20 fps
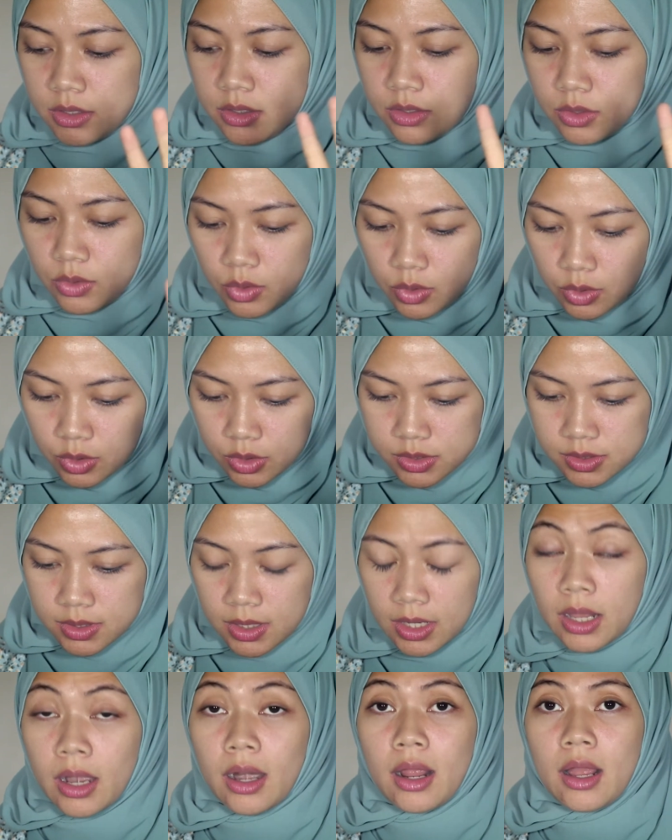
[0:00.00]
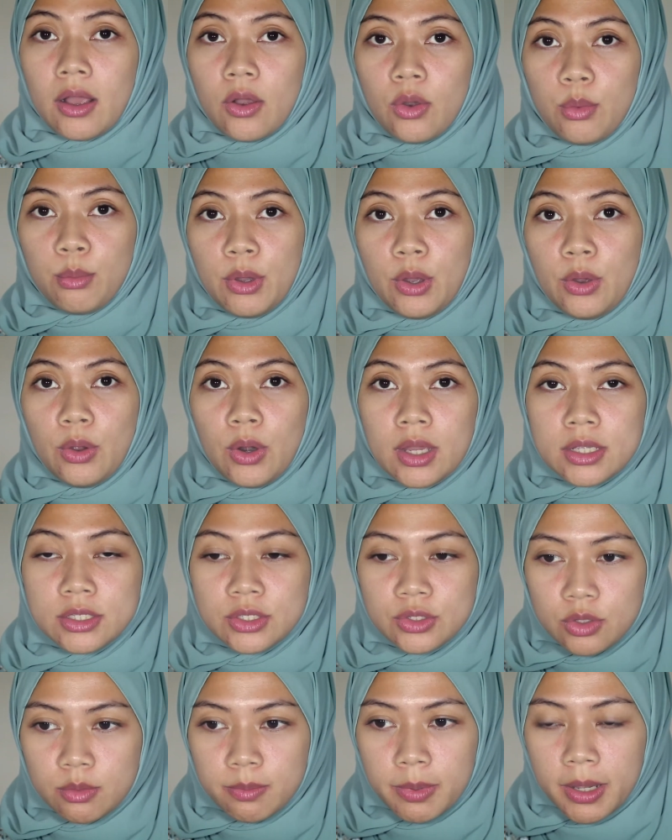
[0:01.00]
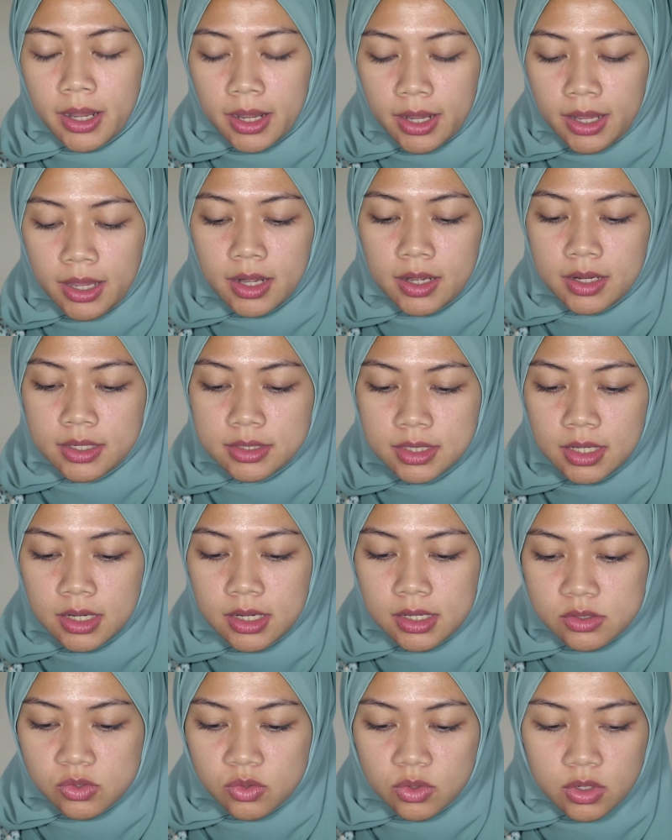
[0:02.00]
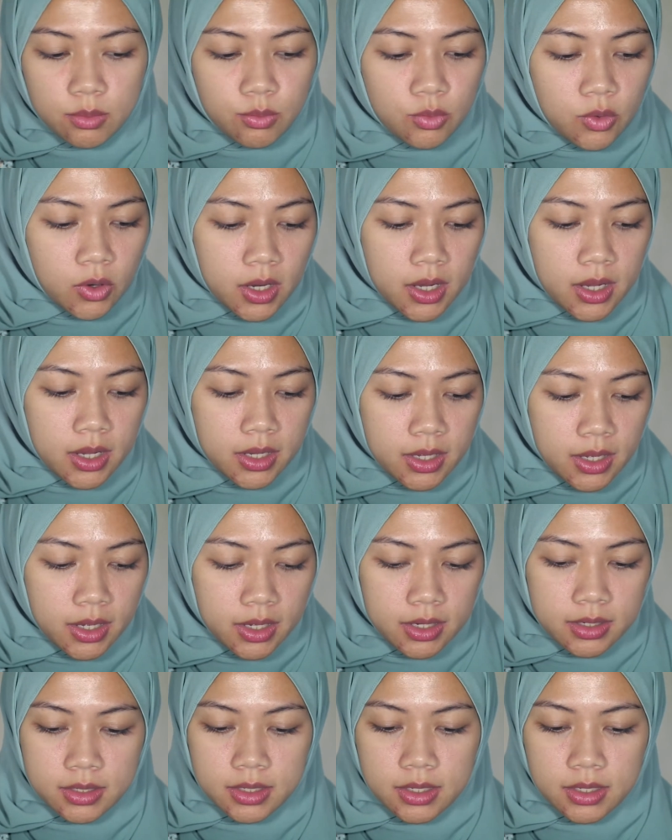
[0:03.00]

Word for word: terus sekarang aku mau lanjut pakaiin aja langsung ke muka ya